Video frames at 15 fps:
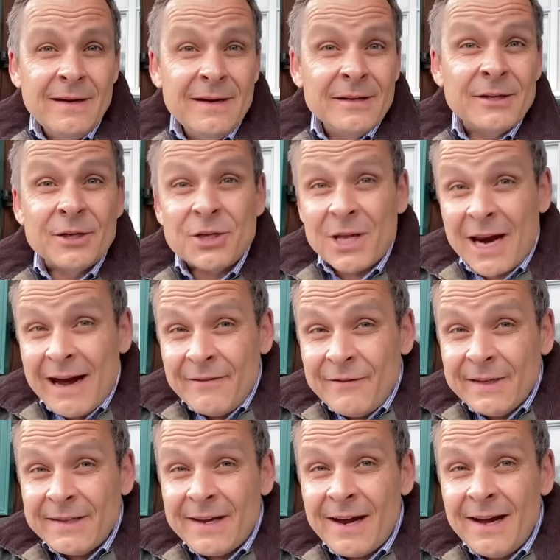Der
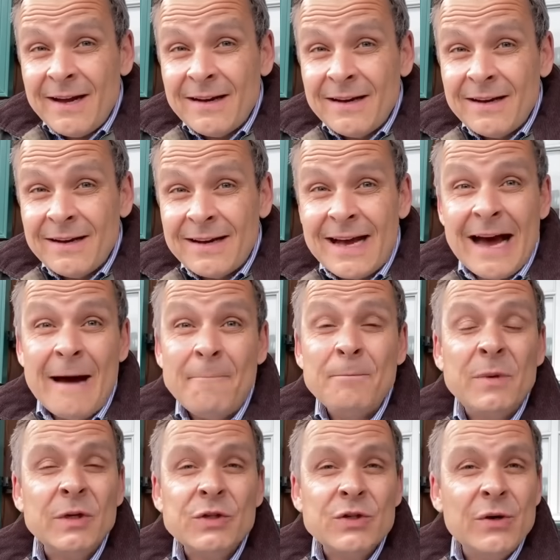Strafantrag kam
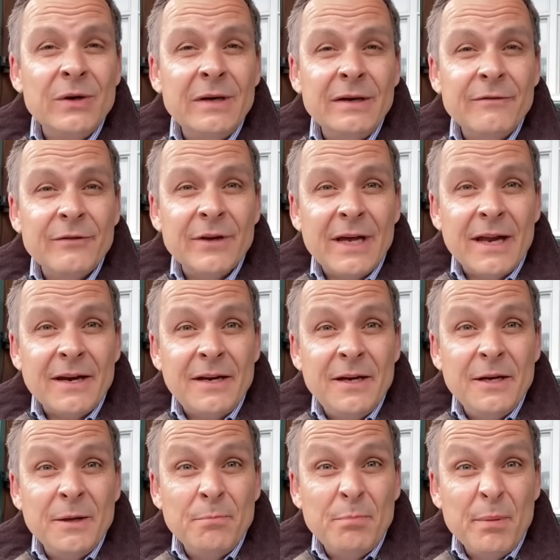persönlich von
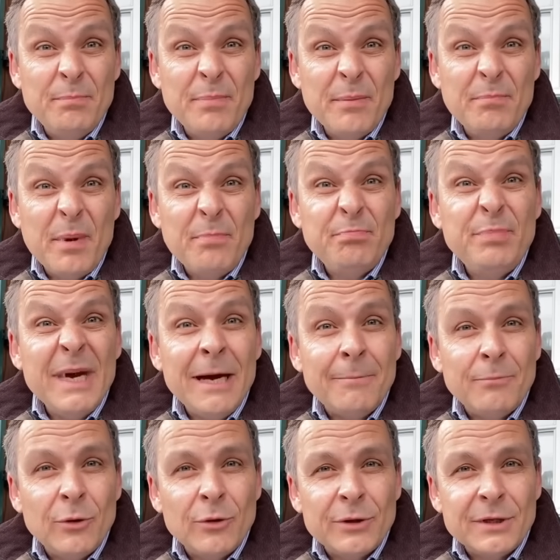Annalena B -B -B
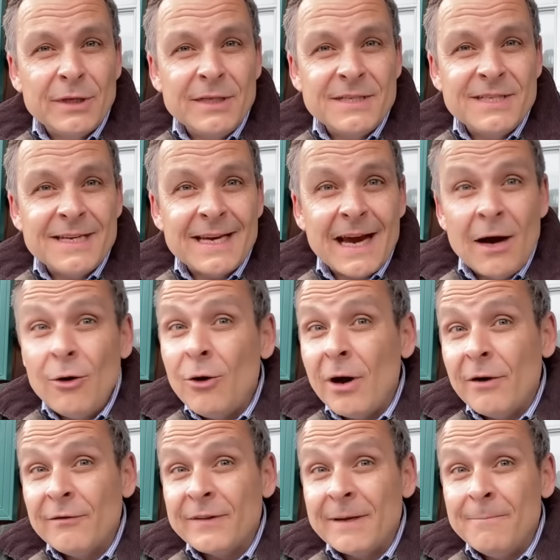Baerbock, die sich auch
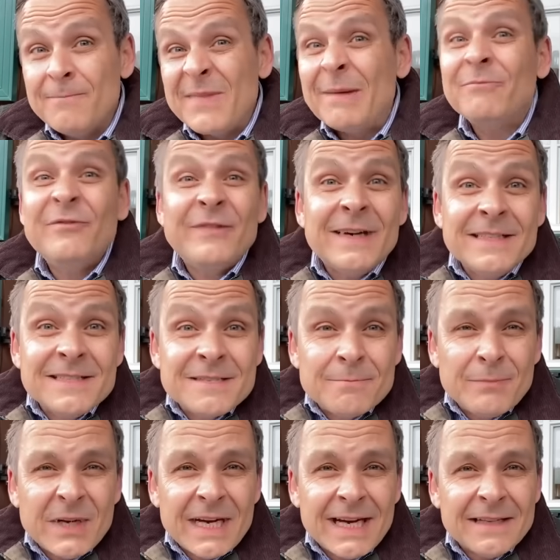auf dem
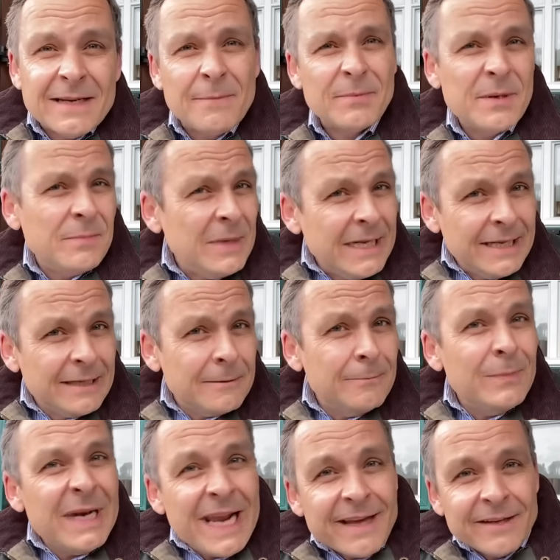Dampfwalzenplakat
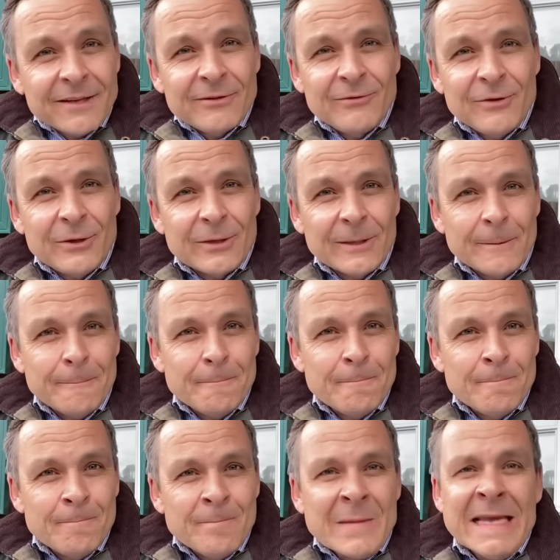abgebildet beleidigt fühlte.
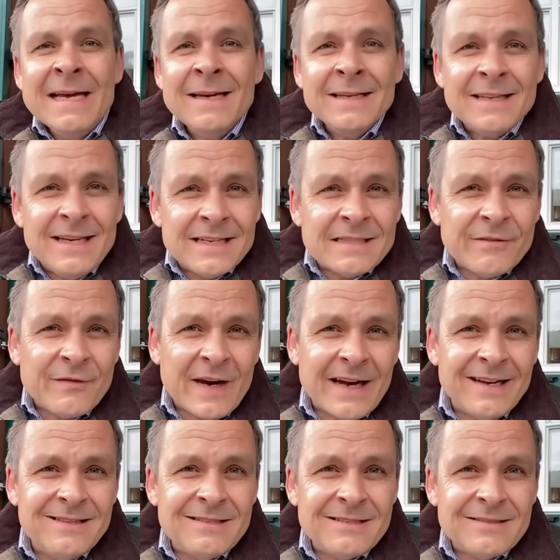Die erste
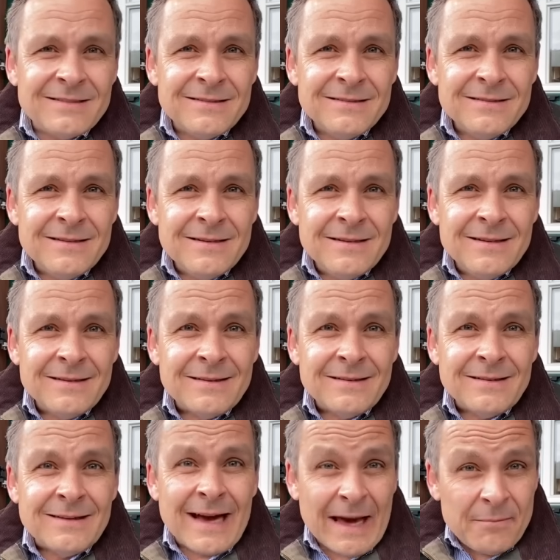Frage ist,
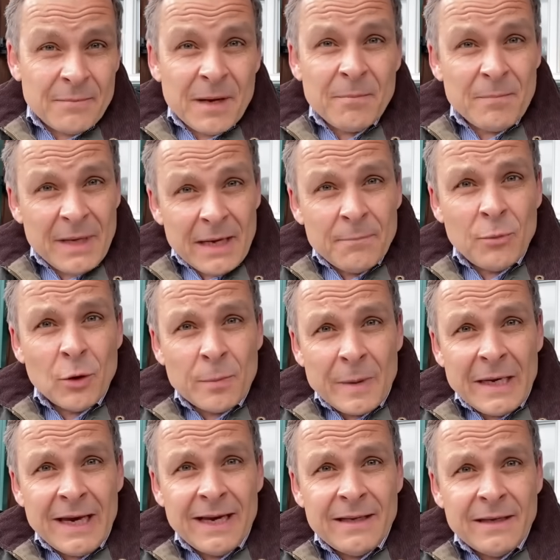kann man Baerbock
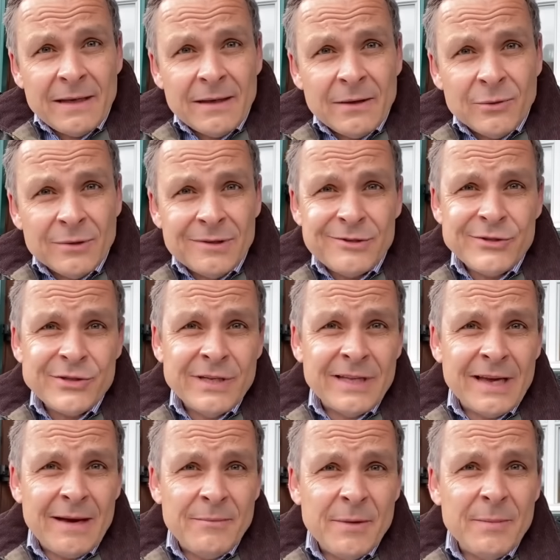beleidigen oder ist die
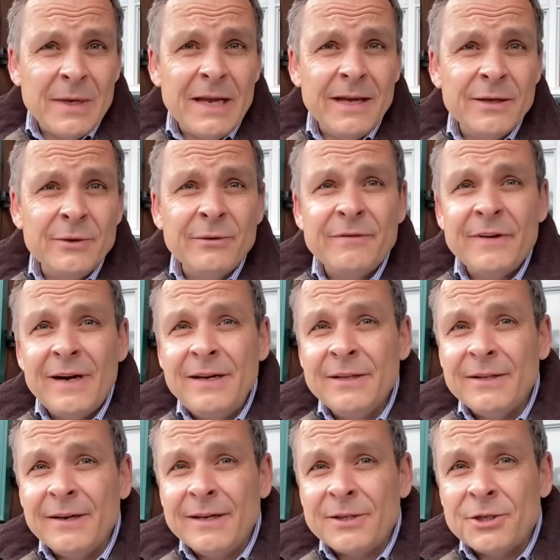Dame Beleidigung für alle
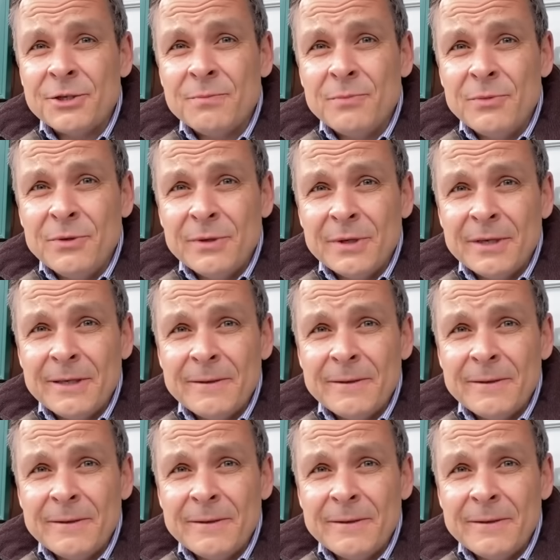deutschen Bürger?